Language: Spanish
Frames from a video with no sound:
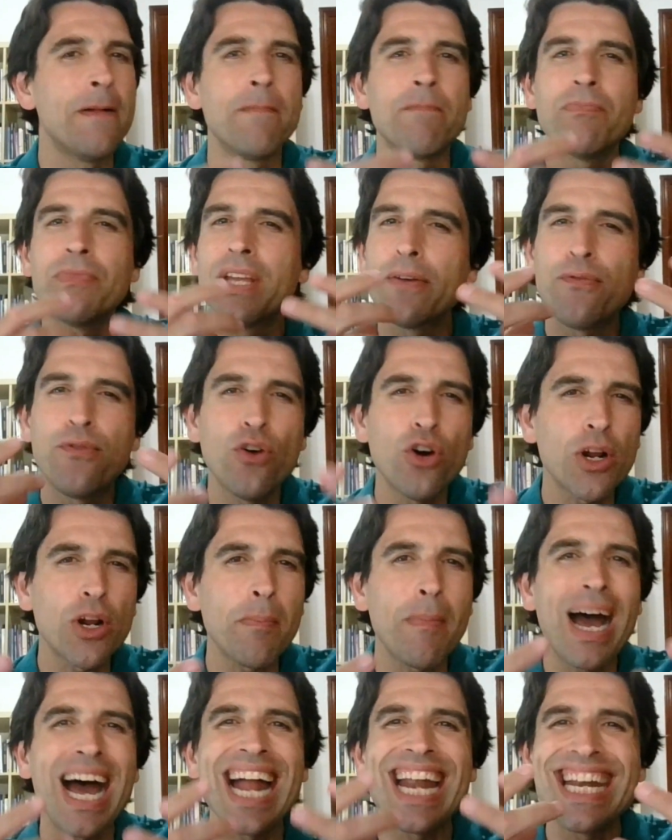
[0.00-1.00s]
de
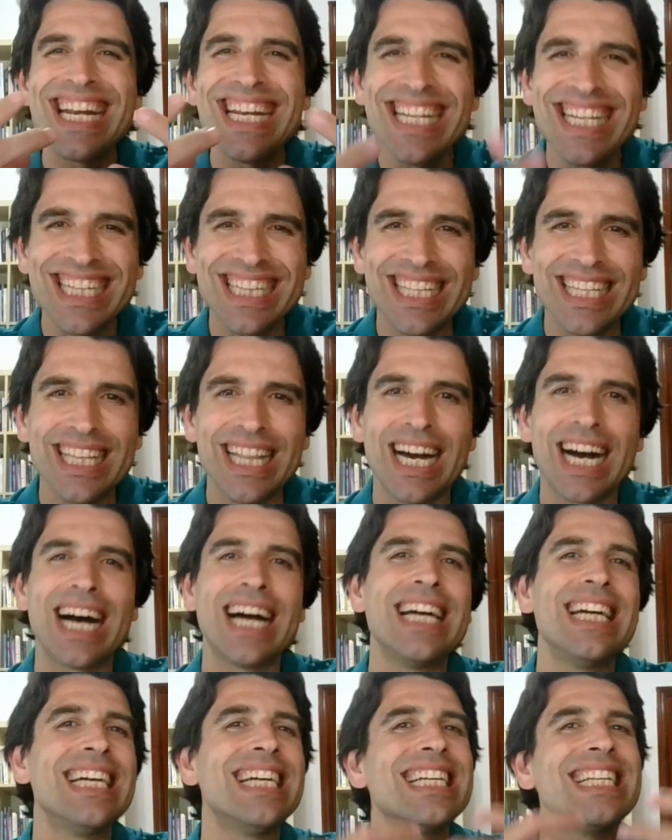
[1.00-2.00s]
forma nítida,
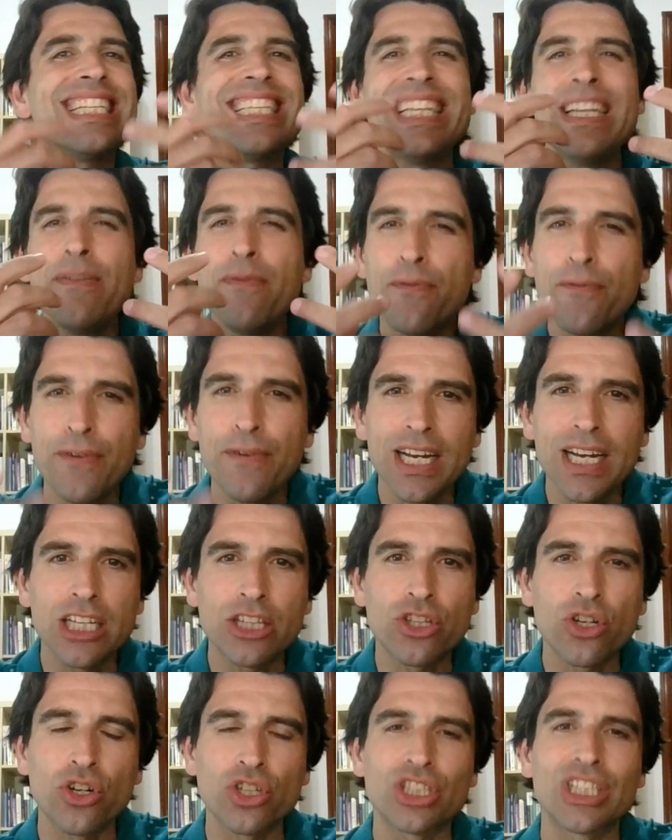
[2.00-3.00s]
sin
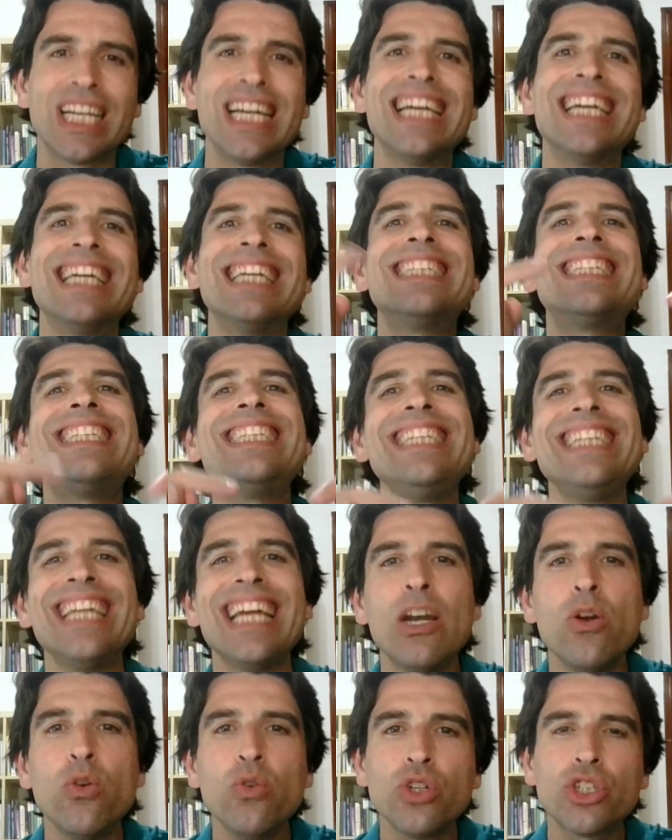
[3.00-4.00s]
filtros, sin
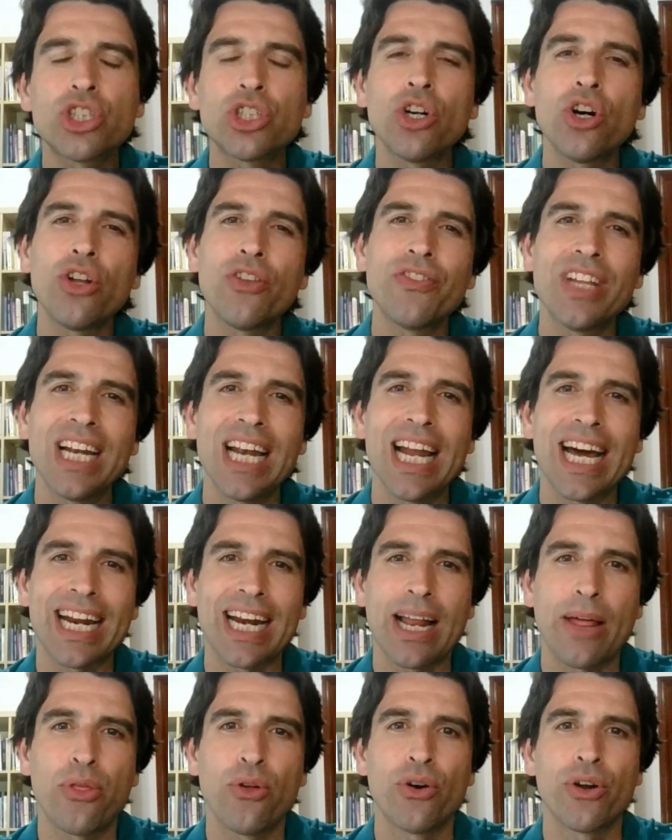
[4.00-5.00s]
el uso de la
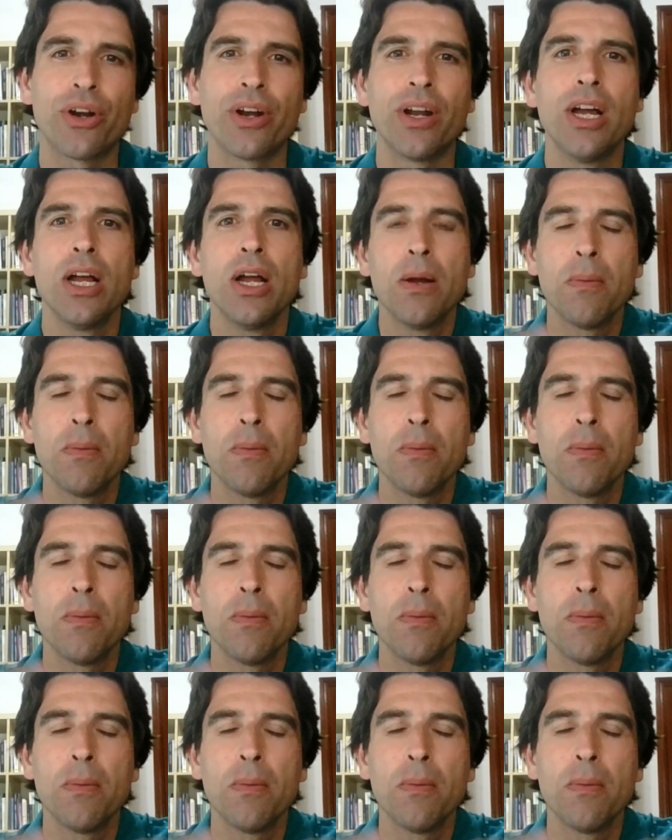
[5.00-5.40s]
razón.